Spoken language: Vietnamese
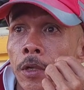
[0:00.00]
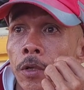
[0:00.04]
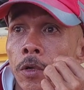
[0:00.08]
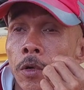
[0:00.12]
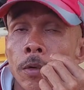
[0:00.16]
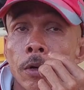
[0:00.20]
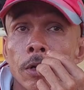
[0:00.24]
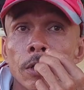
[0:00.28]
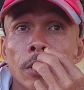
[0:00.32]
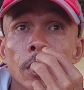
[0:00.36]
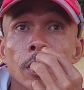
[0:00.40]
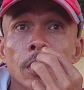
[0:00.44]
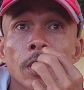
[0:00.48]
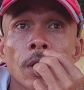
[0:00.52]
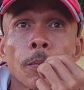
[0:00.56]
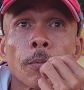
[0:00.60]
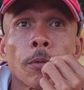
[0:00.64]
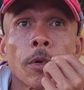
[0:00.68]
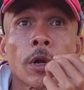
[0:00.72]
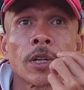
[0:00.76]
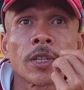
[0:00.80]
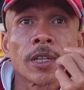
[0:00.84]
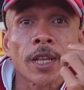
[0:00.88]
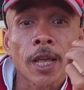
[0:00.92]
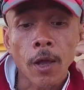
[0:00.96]
trời ơi
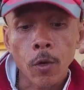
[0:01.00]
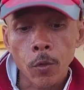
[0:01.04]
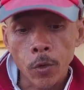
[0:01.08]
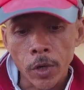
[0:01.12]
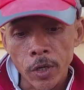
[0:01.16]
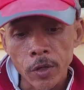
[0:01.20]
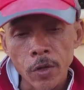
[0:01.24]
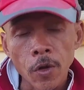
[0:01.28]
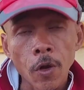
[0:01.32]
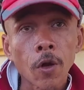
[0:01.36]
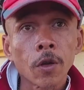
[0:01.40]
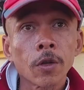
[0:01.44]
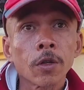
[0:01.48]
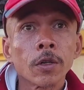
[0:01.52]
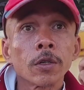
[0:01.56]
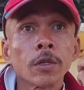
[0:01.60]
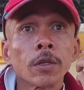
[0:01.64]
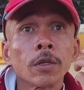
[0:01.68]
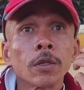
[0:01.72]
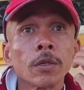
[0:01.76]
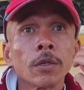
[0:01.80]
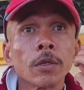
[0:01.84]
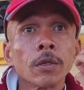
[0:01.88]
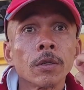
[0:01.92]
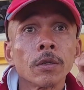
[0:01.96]
thằng liêm giờ hết cách
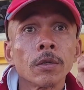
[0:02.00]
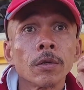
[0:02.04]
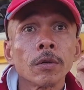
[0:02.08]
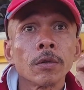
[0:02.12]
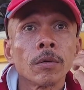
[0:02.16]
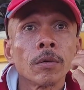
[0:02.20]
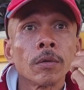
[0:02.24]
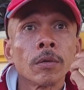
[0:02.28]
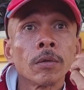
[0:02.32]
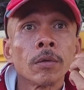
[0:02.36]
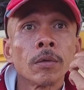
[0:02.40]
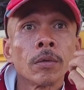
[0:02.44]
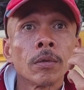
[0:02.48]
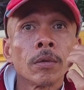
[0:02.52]
luôn quý vị ơi